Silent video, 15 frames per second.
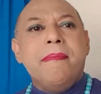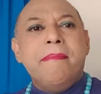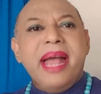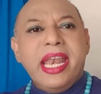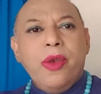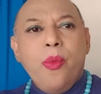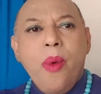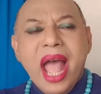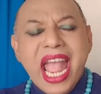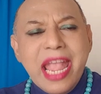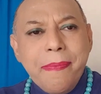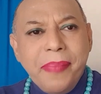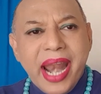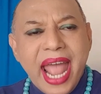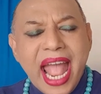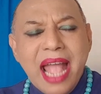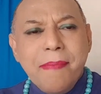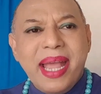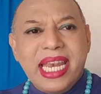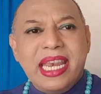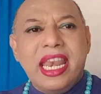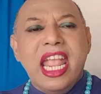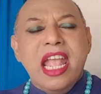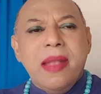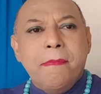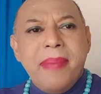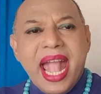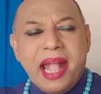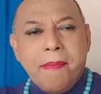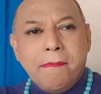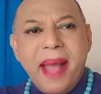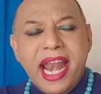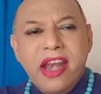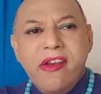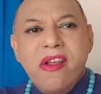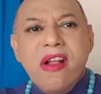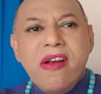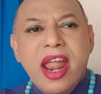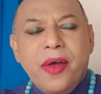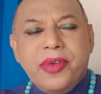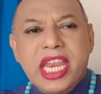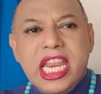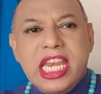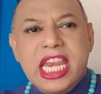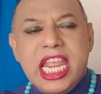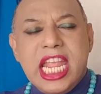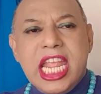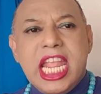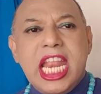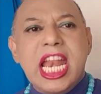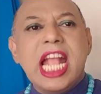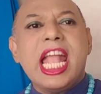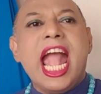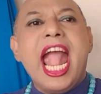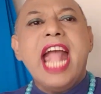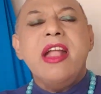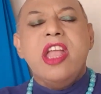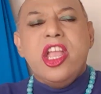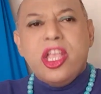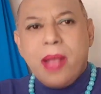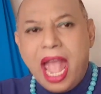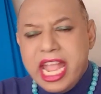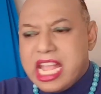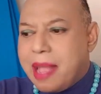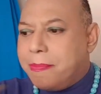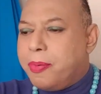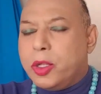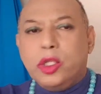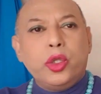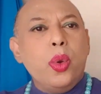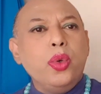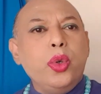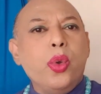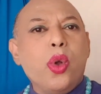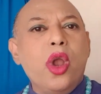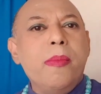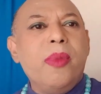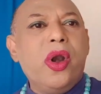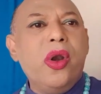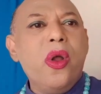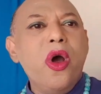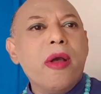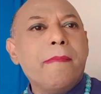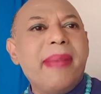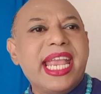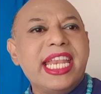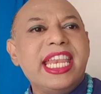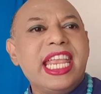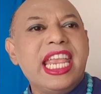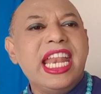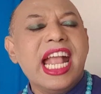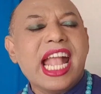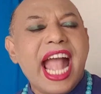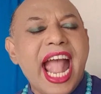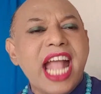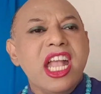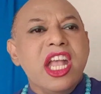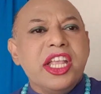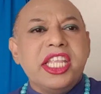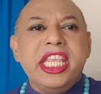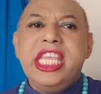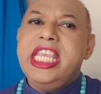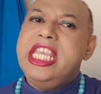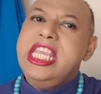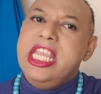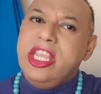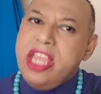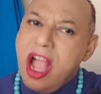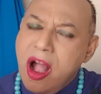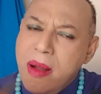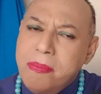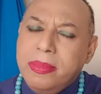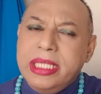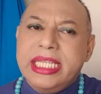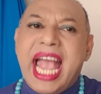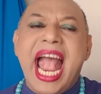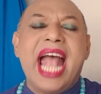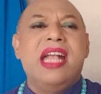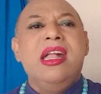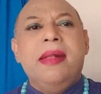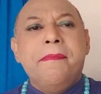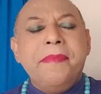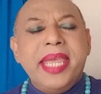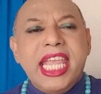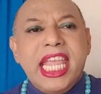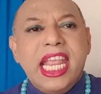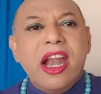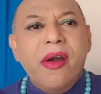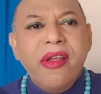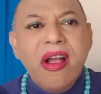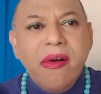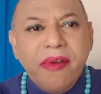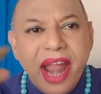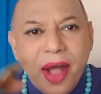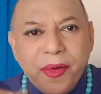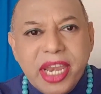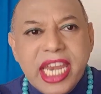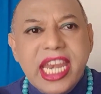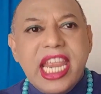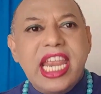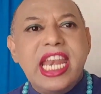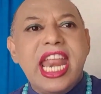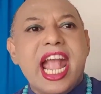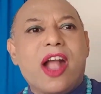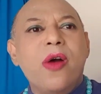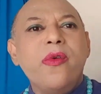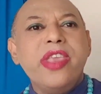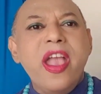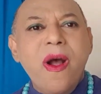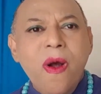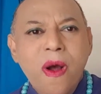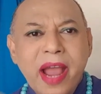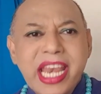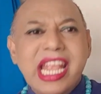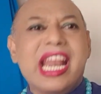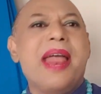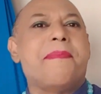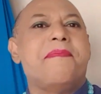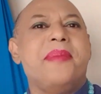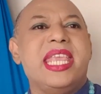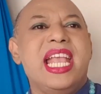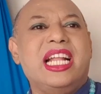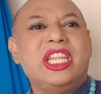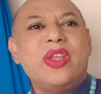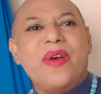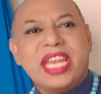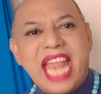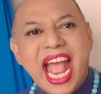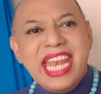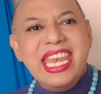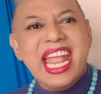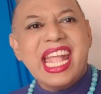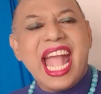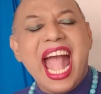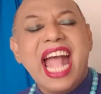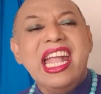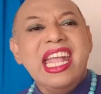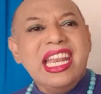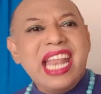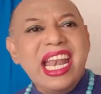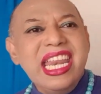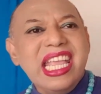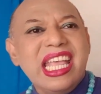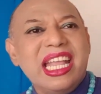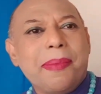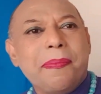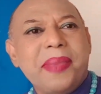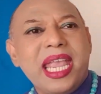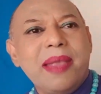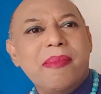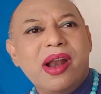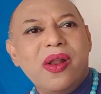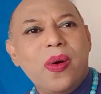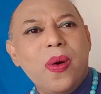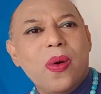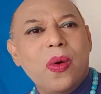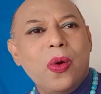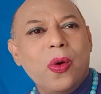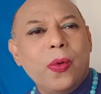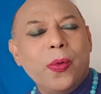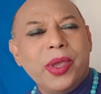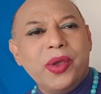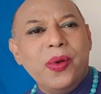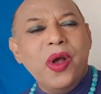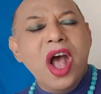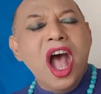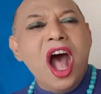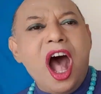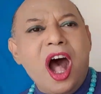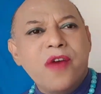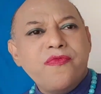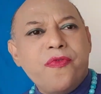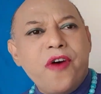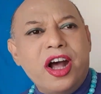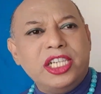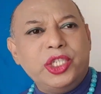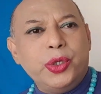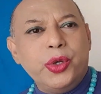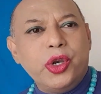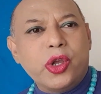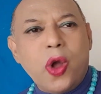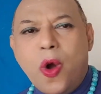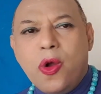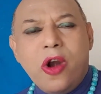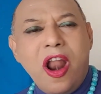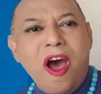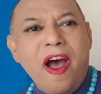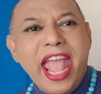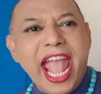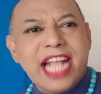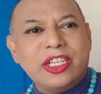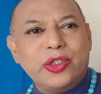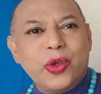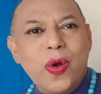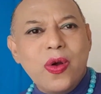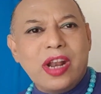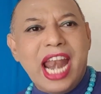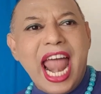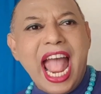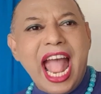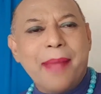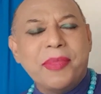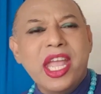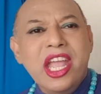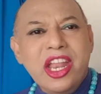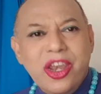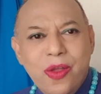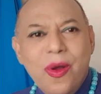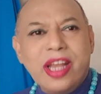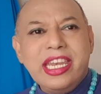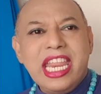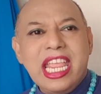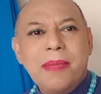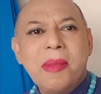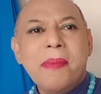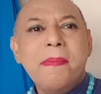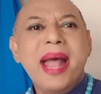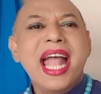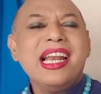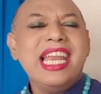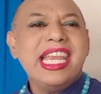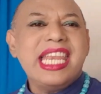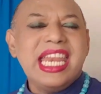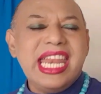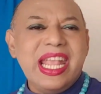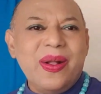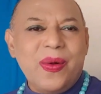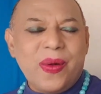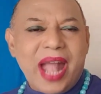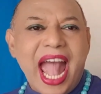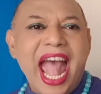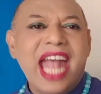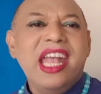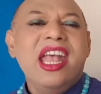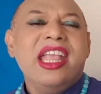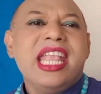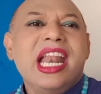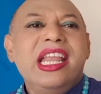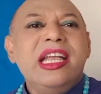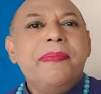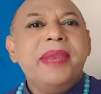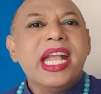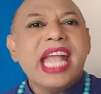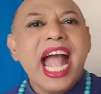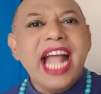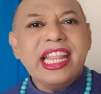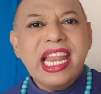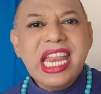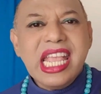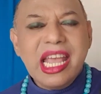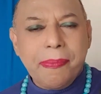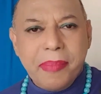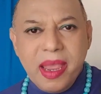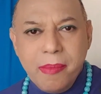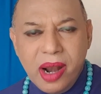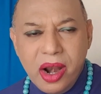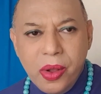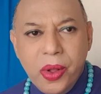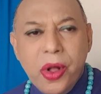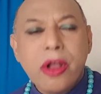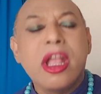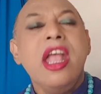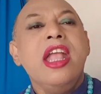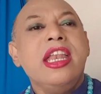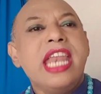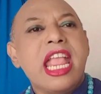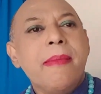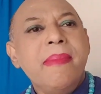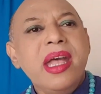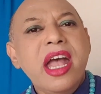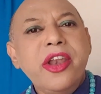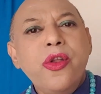มันไหว้พระมันแบ่งปันเรื่องราวดีๆนะคะให้กับทุกๆคนบนโลกใบนี้นะคะย่อมจะมีเรื่องราวดีๆเนี่ยเขาย้อนกลับมายังตัวท่านนะคะท่านที่เกิดปีมะโรงโอ้โห Viewof Fortune กงล้อแห่งโชคลาภดวงดีมากๆเลยทีเดียวค่ะอย่าลืมนะคะท่านที่เกิดปีมะโรงในเมื่อ